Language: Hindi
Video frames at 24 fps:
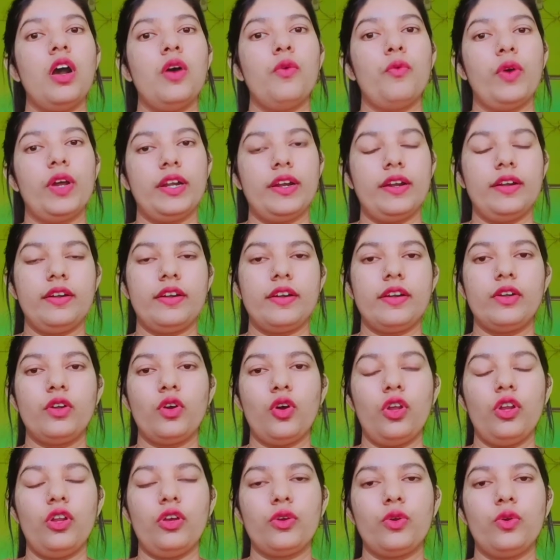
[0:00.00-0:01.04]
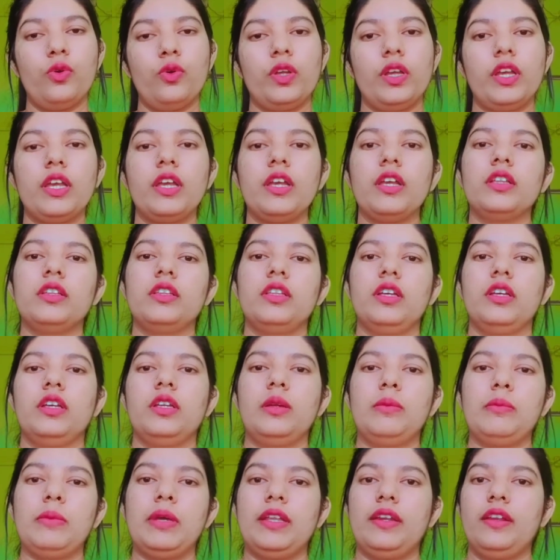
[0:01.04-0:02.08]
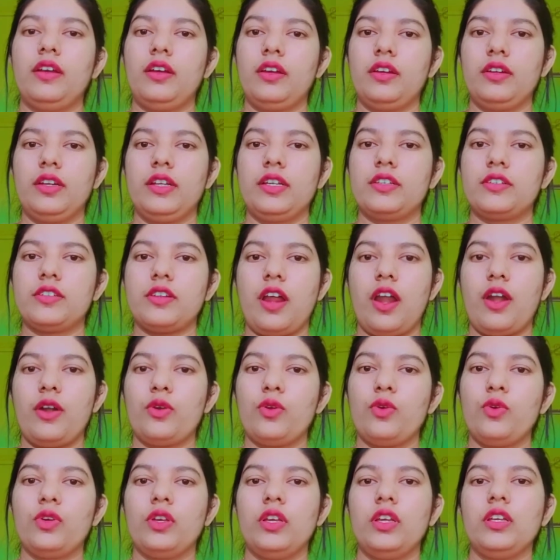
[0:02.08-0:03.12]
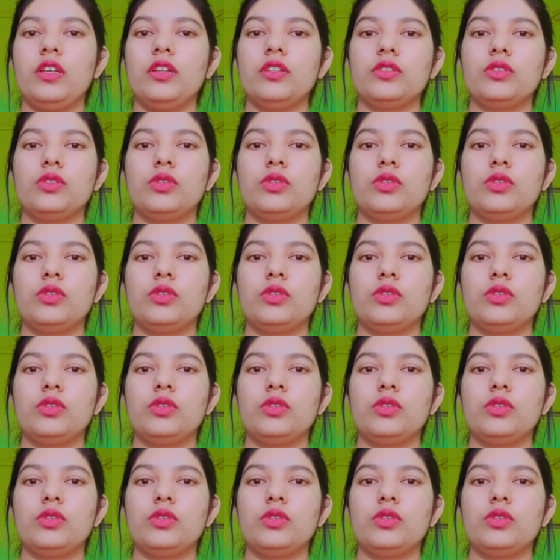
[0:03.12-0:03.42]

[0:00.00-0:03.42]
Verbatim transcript: वन हंड्रेड डॉलर होंगे देन मेरी अर्निंग स्टार्ट होगी